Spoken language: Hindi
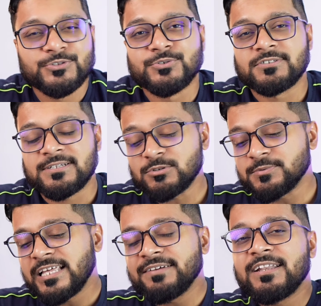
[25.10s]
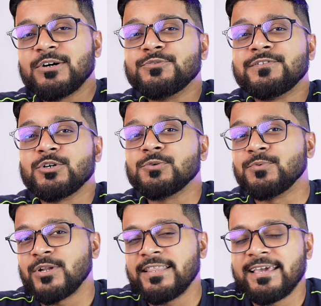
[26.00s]
तो सब कुछ बताने वाला हूँ वीडियो को
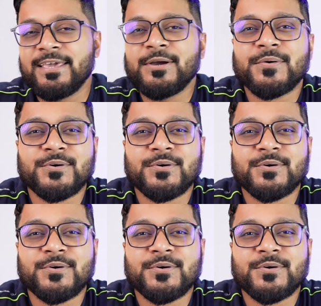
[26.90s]
पूरा देखें